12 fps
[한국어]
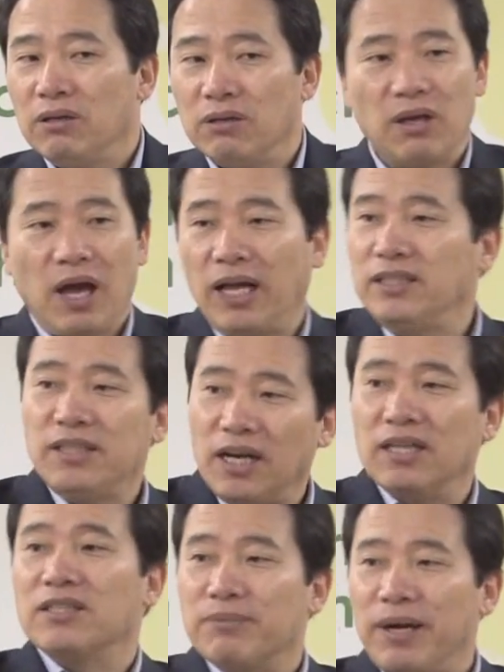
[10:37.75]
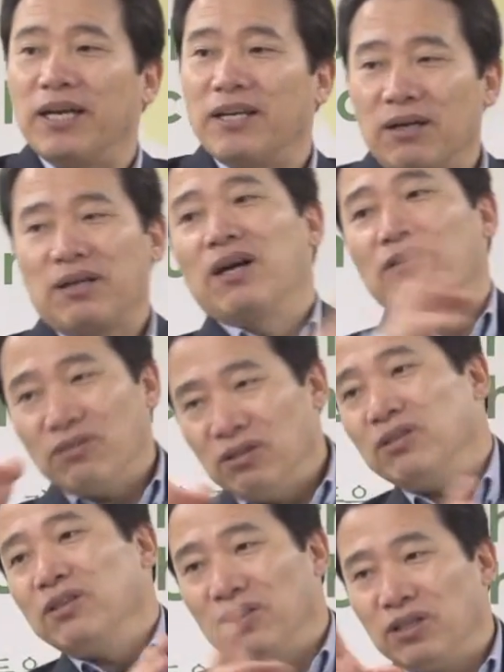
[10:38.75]
이게 한 장에서 아이라 그냥
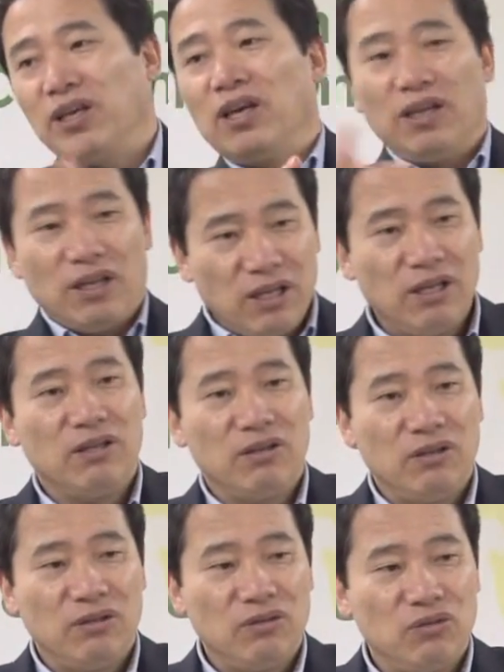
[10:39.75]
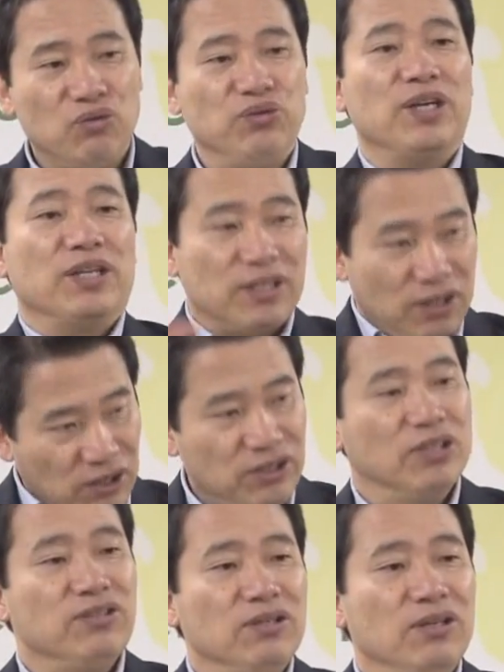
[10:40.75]
이렇게 두장 이상
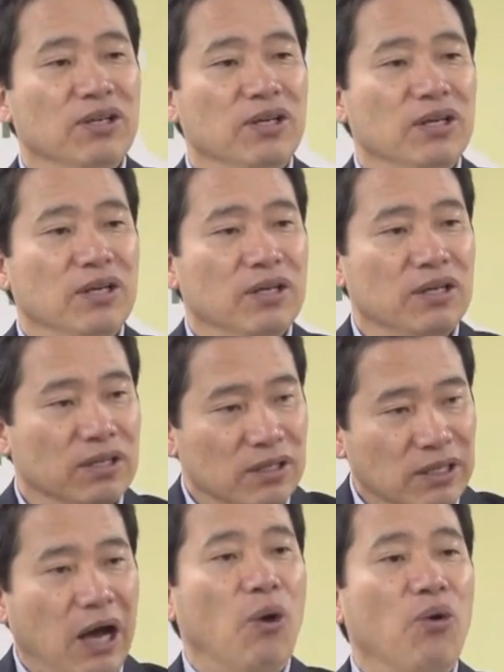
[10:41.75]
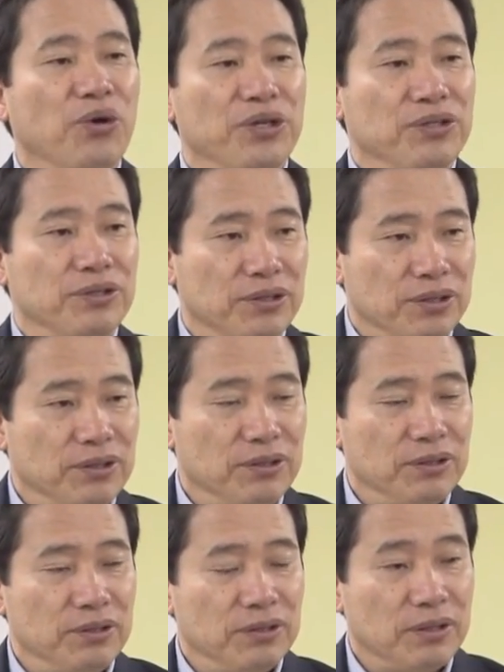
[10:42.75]
걸쳐서 나오고 있는 것
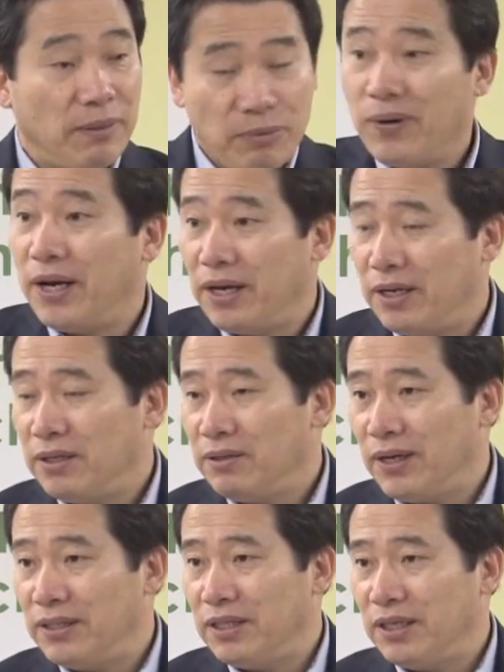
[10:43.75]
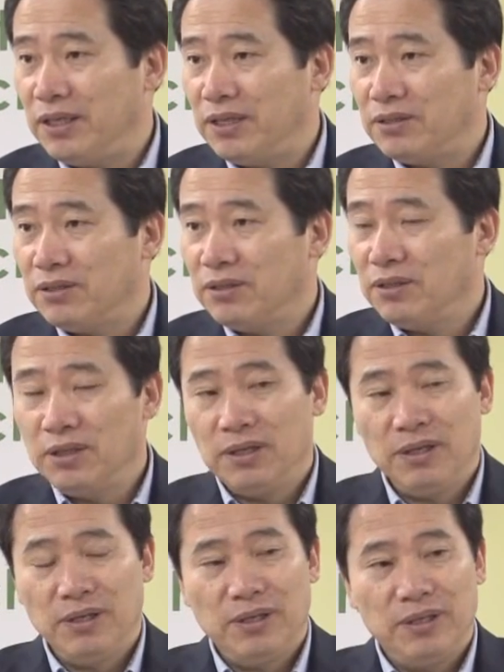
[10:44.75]
나병 안에 환자에 대해서
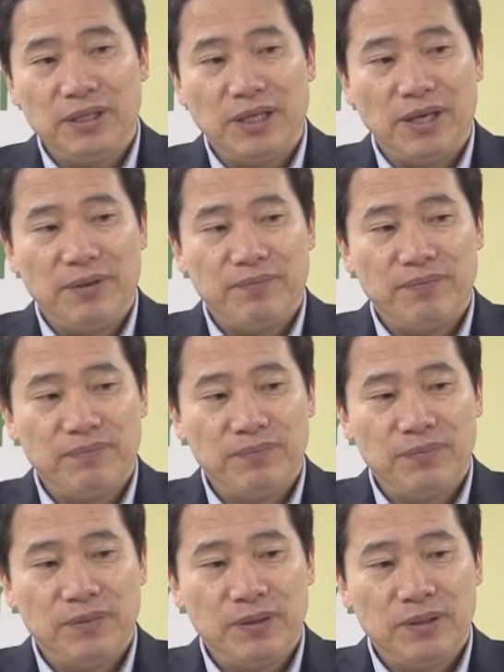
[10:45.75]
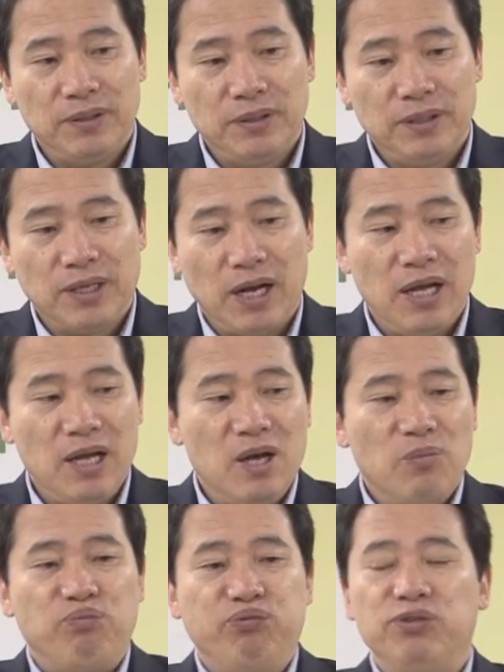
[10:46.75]
예. 그러니까
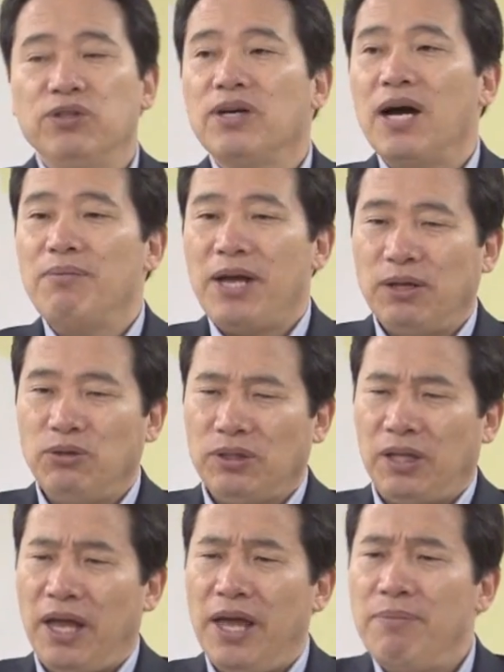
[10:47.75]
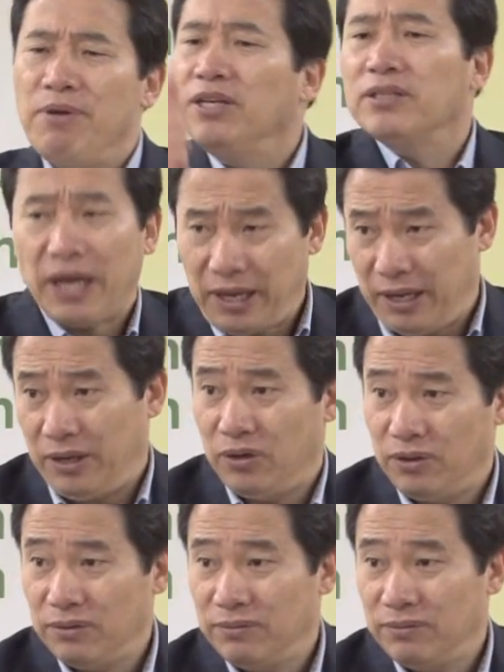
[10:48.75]
부정함이 아주 대명사예요.